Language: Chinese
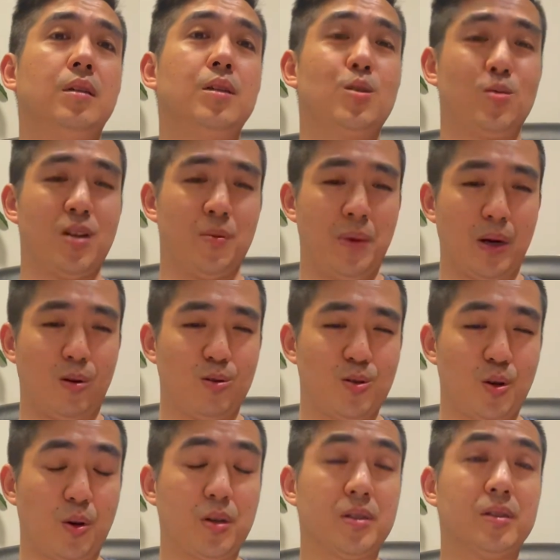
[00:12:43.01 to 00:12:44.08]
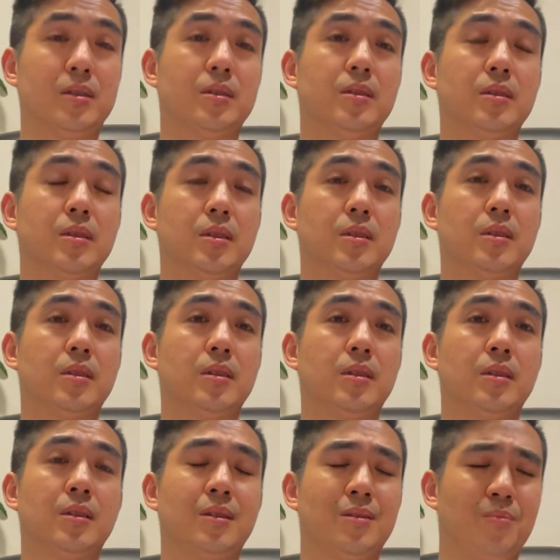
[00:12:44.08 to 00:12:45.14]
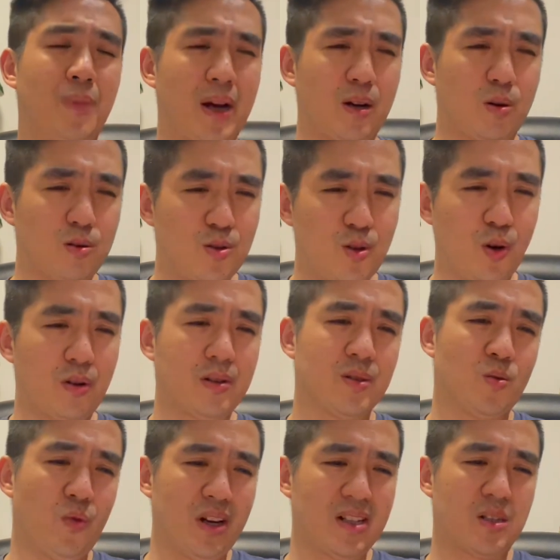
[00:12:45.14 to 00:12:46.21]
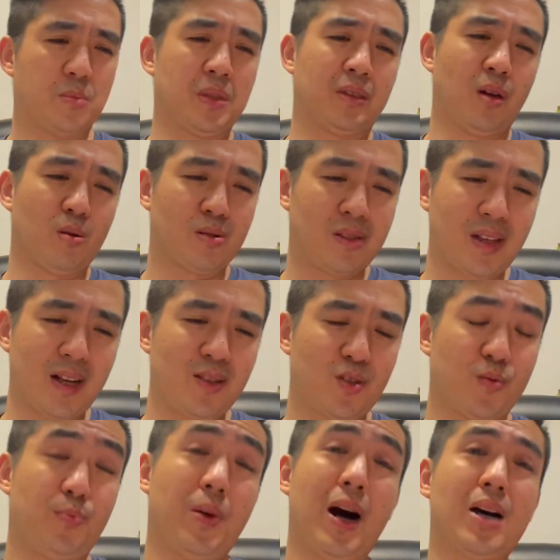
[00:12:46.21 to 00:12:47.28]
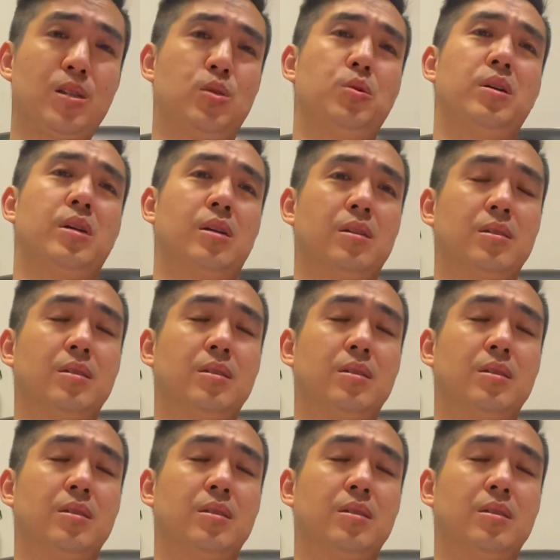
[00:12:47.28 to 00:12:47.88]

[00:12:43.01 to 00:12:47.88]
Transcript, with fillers: 就像 Michael Jordan，Michael Jordan 为什么到三十八岁？